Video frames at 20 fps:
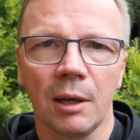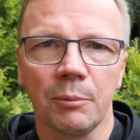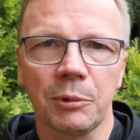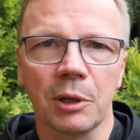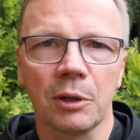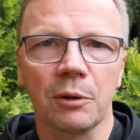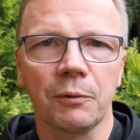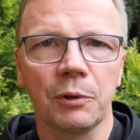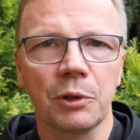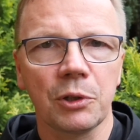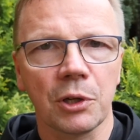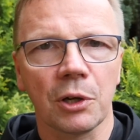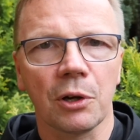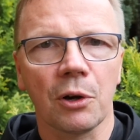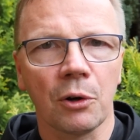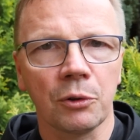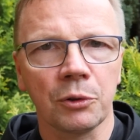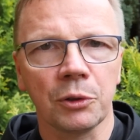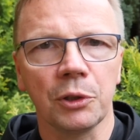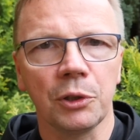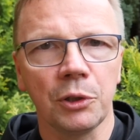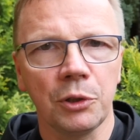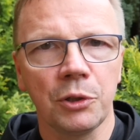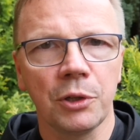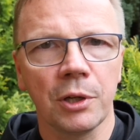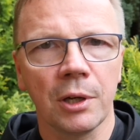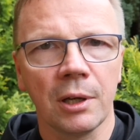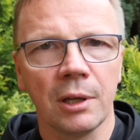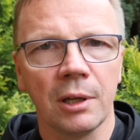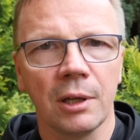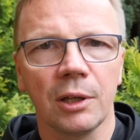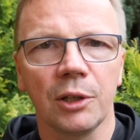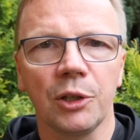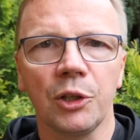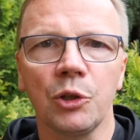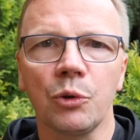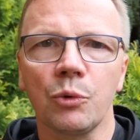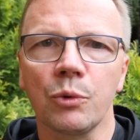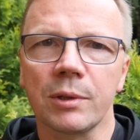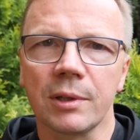Mianowicie on idzie
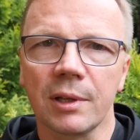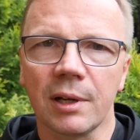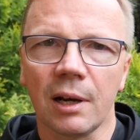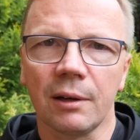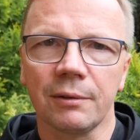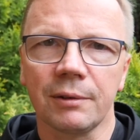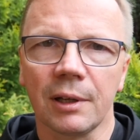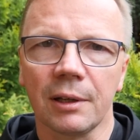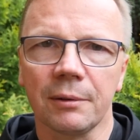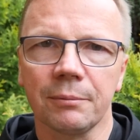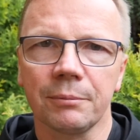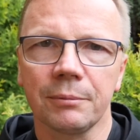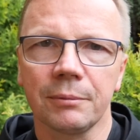i uzdrawia.